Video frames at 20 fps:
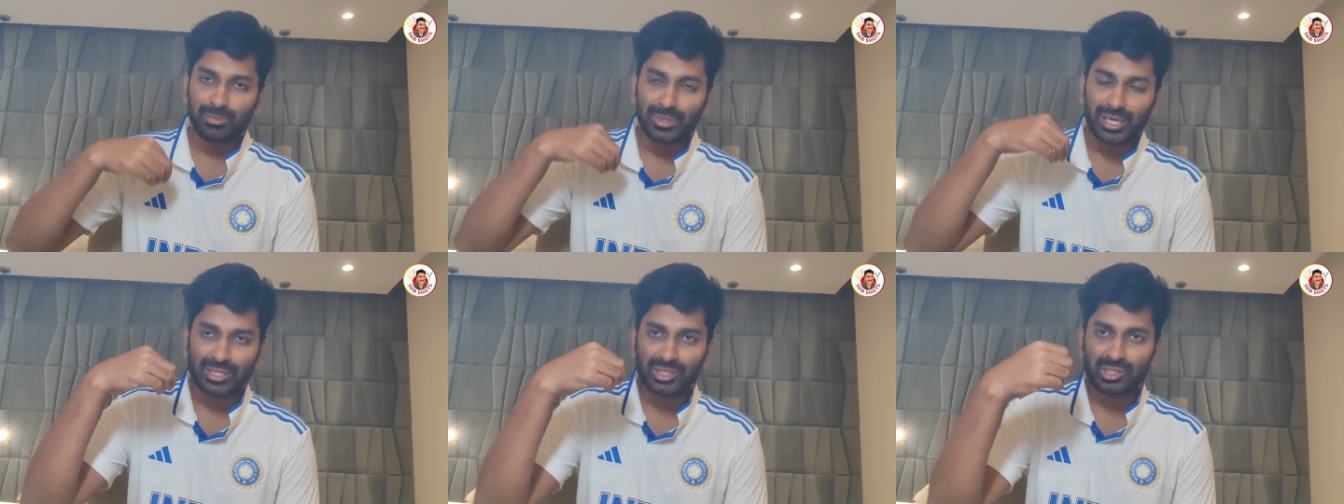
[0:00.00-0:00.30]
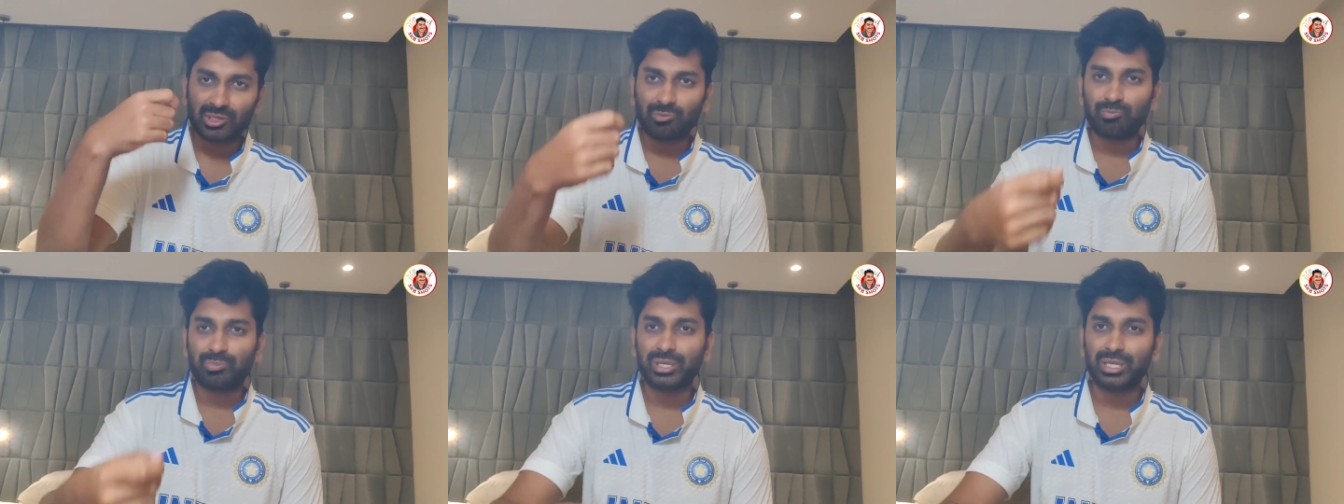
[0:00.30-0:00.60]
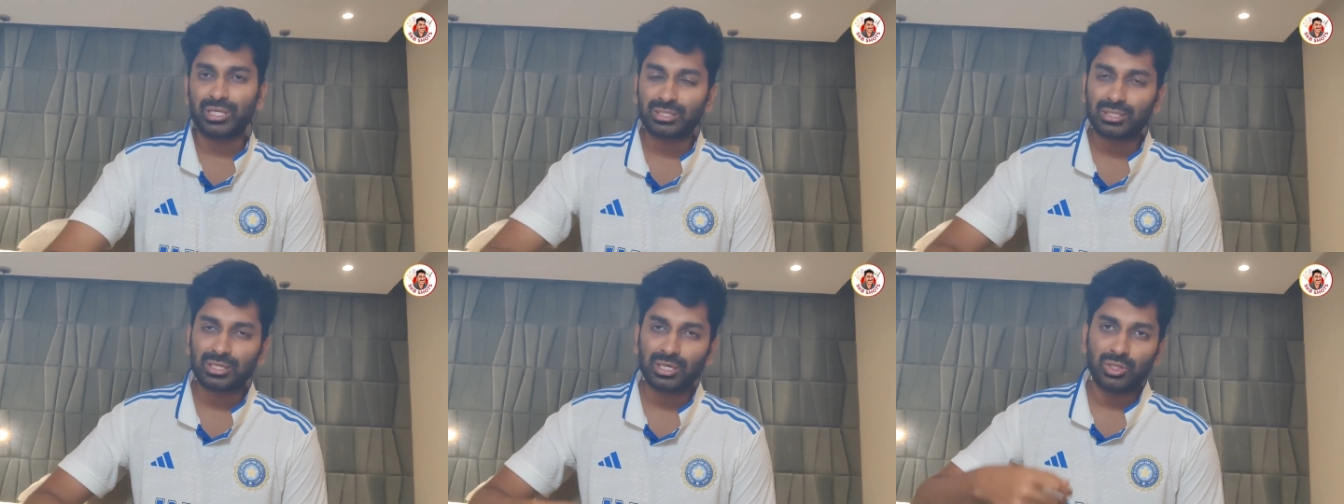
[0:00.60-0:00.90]
ఏమాత్రం
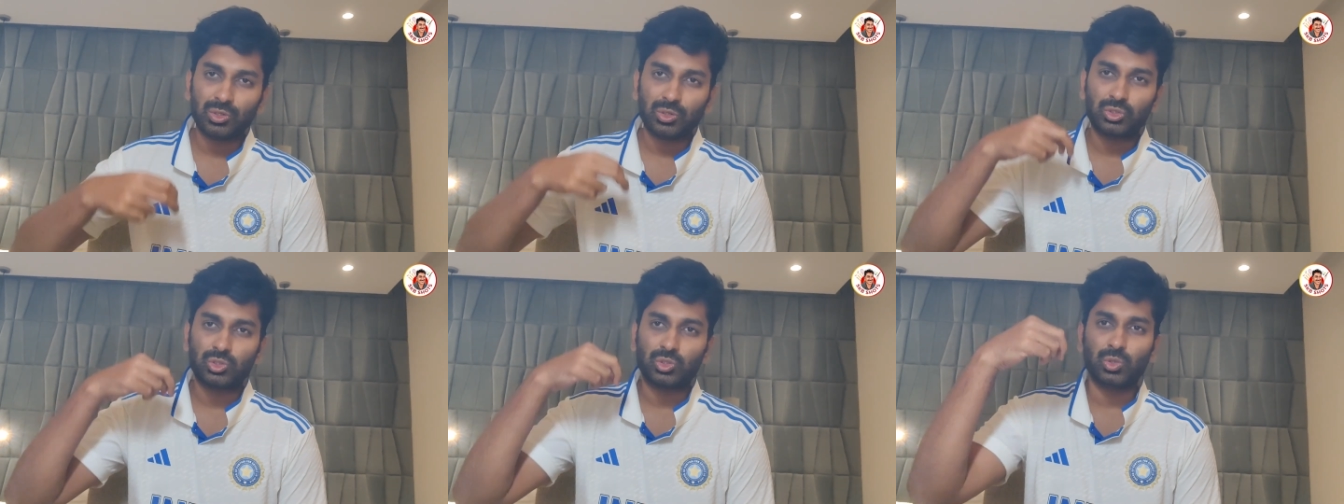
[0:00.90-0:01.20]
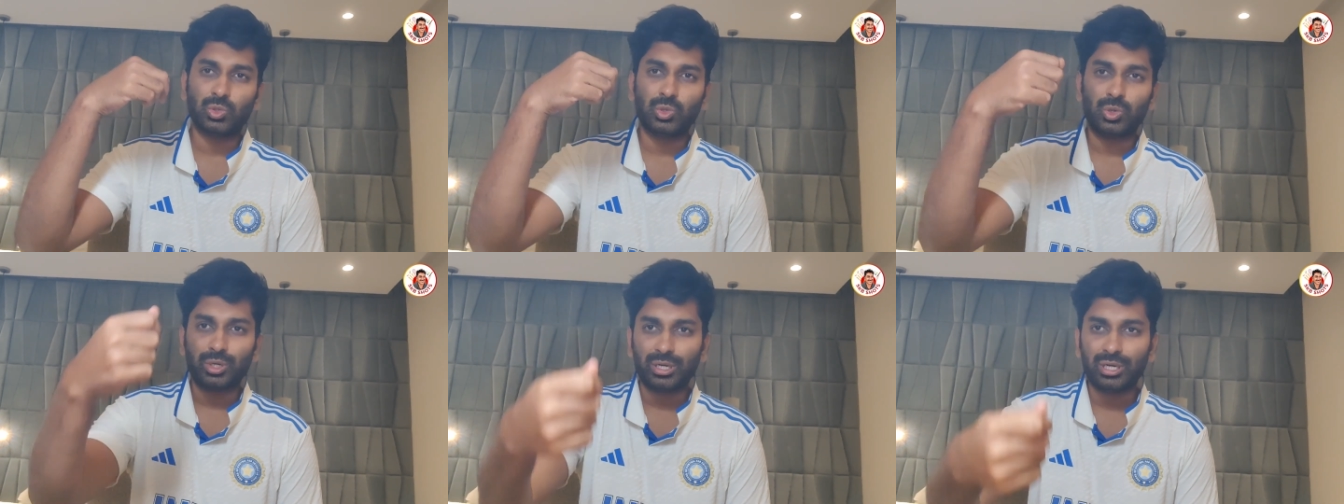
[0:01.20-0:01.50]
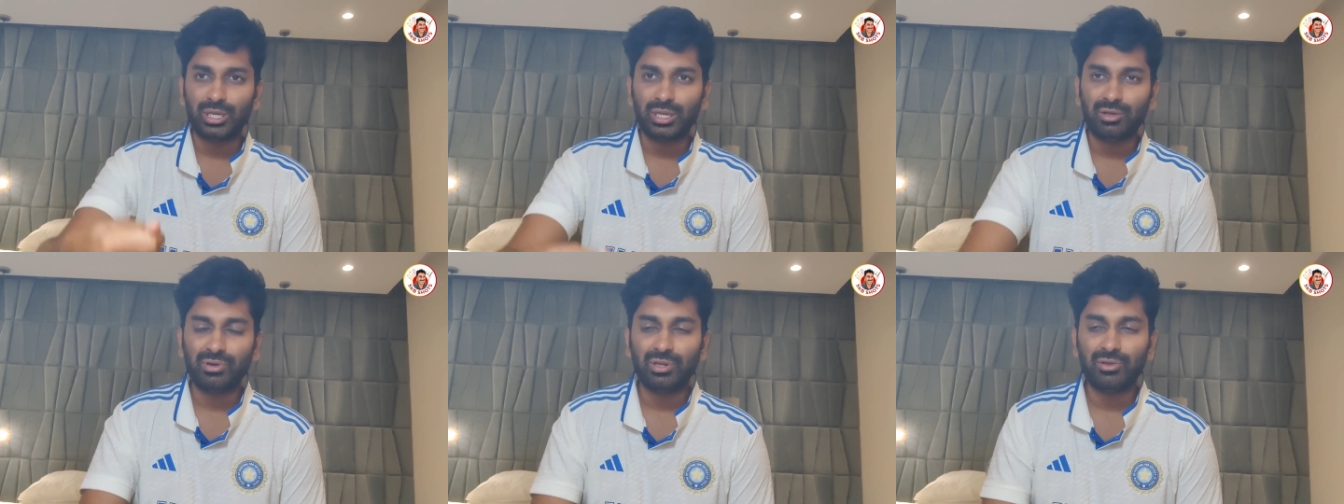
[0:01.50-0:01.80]
పేస్ లేదు స్లోవర్
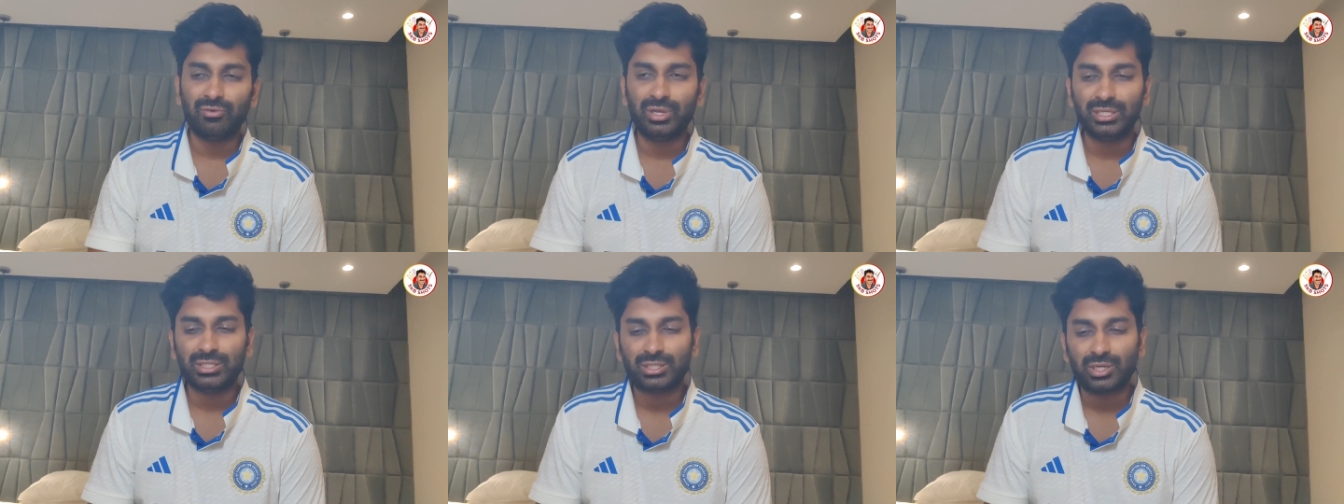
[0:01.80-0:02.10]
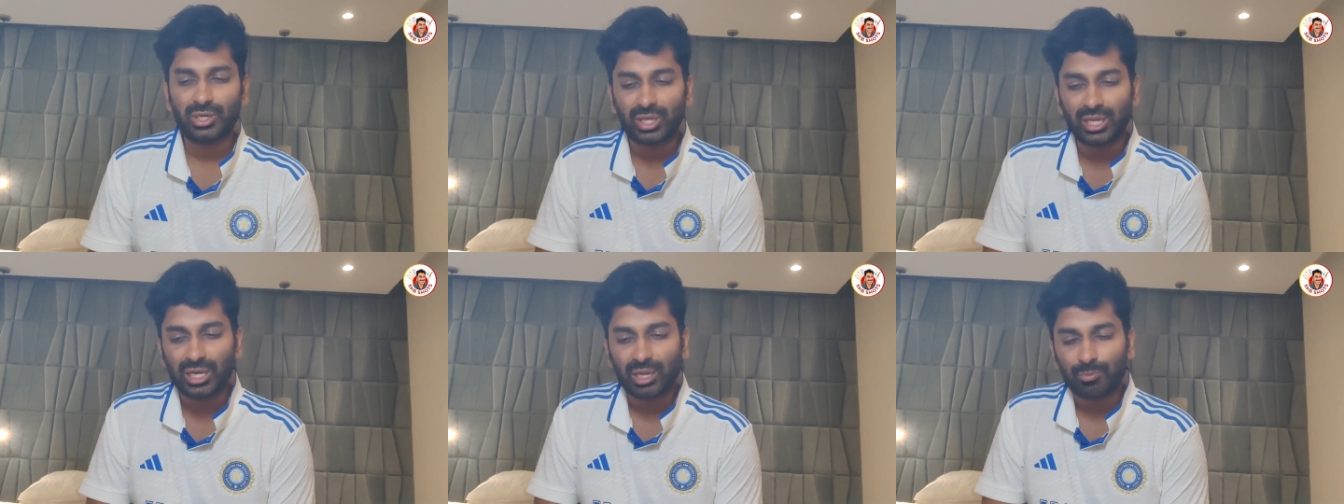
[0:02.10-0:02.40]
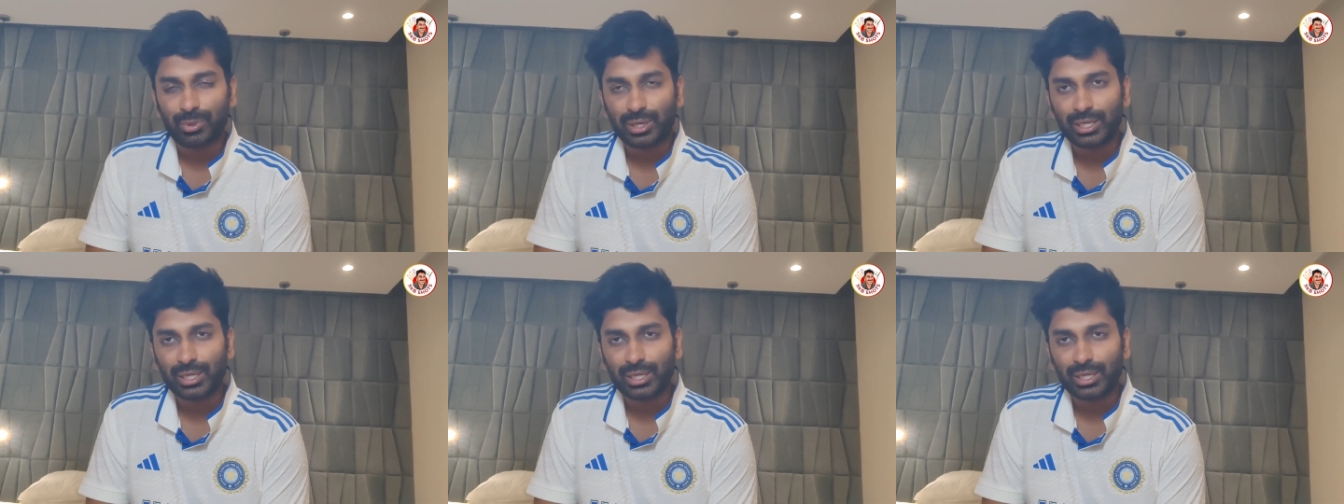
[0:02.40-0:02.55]
డెలివరీ వేసాడు అయినా